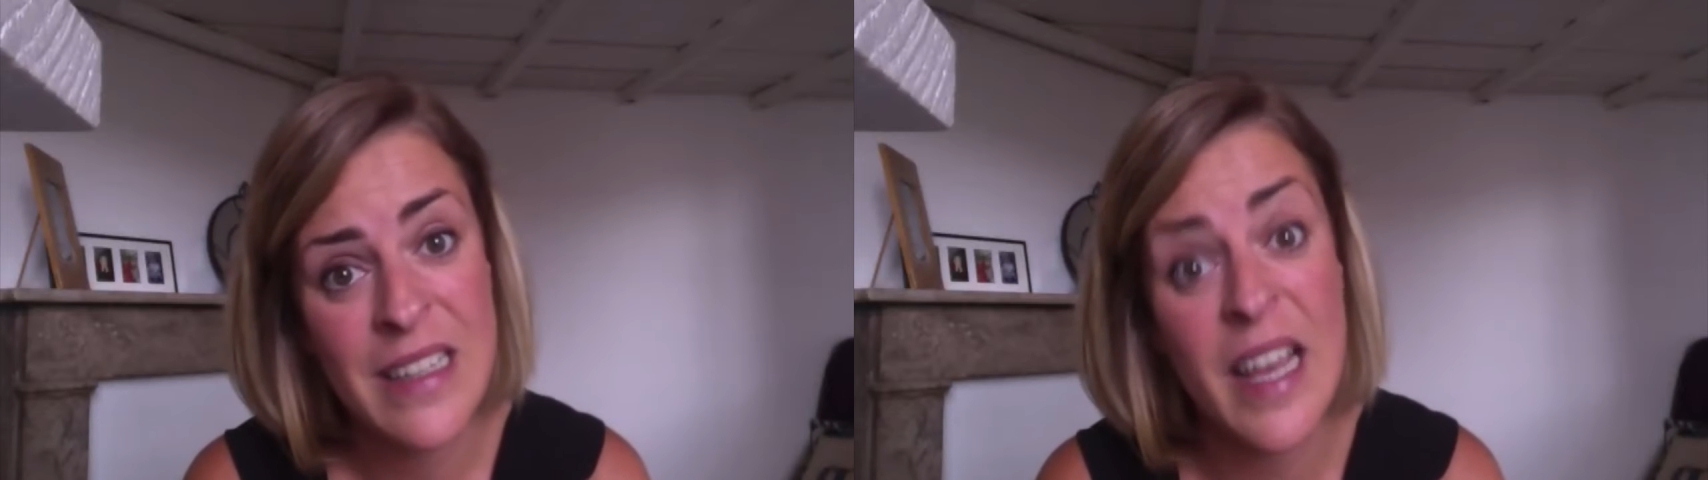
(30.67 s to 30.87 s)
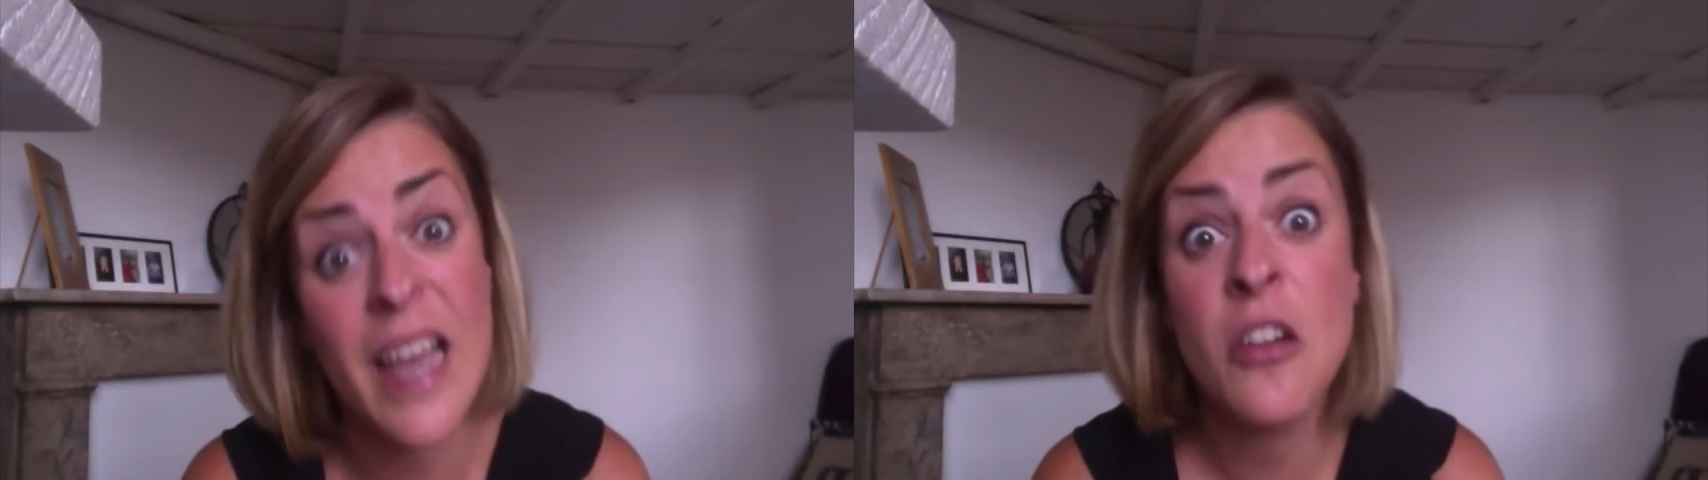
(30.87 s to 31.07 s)

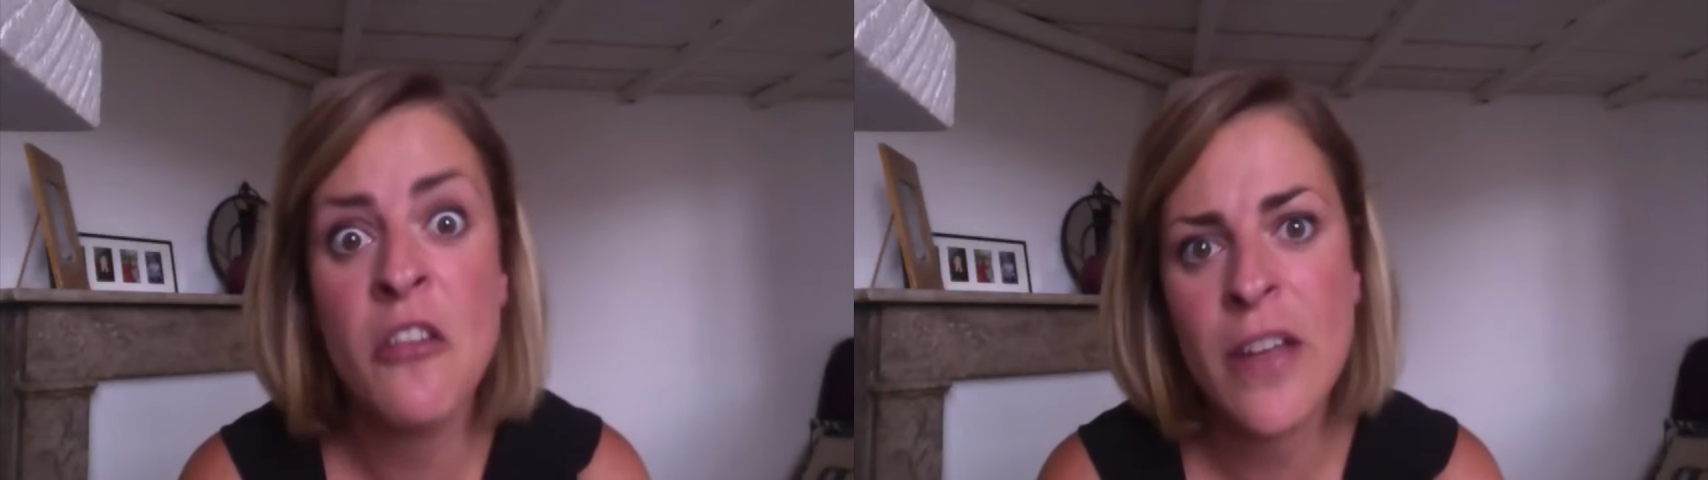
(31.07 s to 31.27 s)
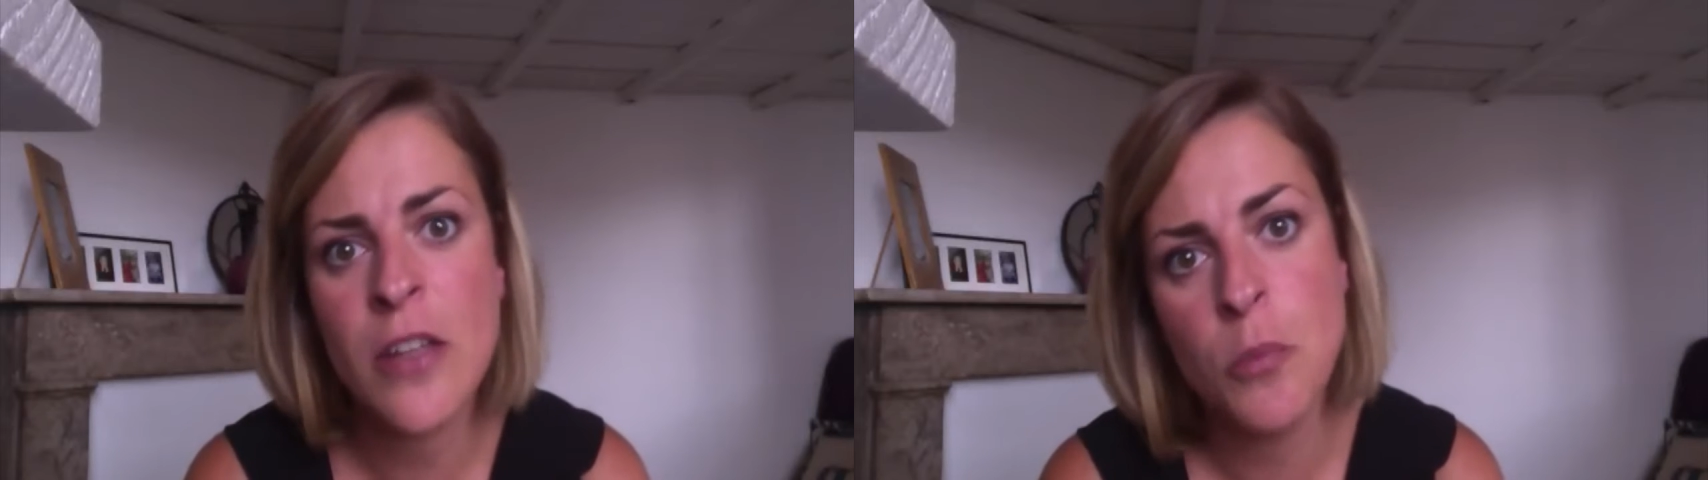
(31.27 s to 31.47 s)
t'arrêtes
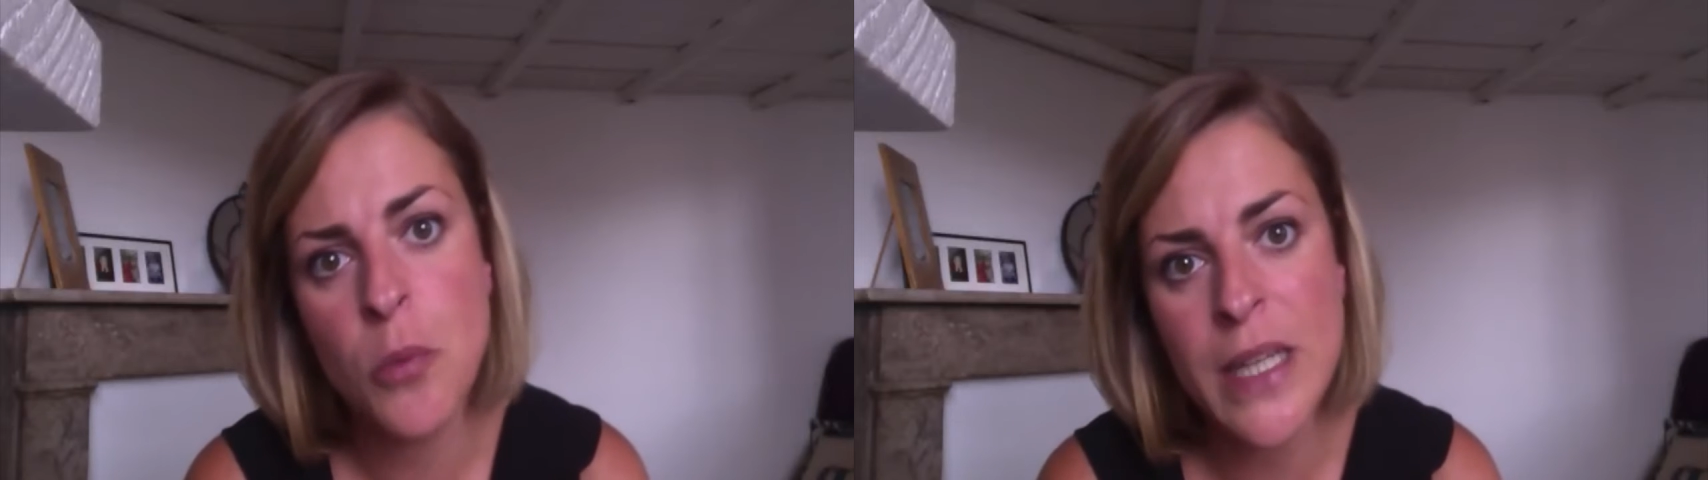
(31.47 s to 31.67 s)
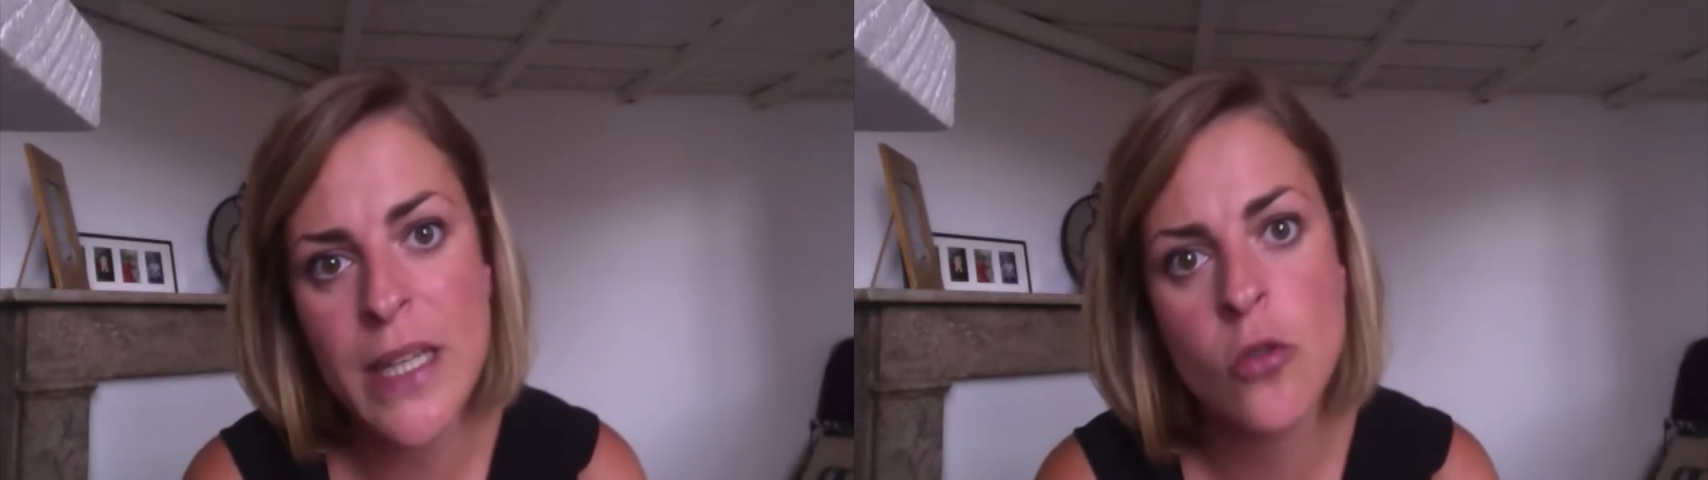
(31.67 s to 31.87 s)
enfin de
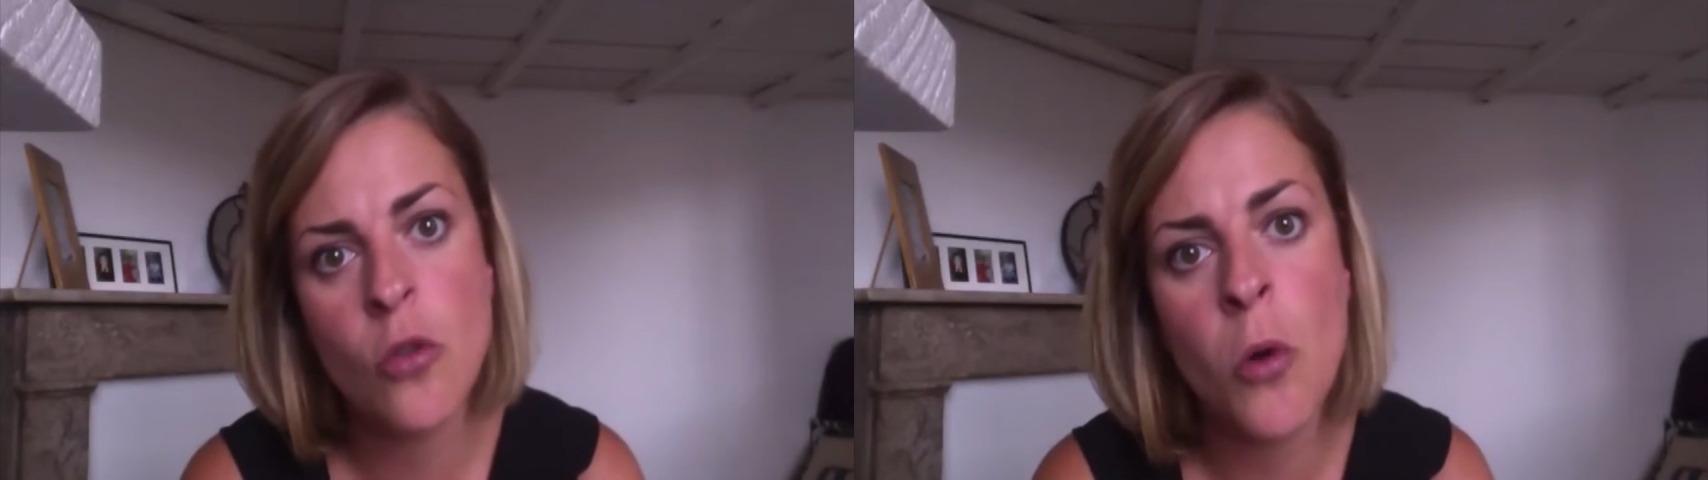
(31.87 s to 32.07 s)
peler que ton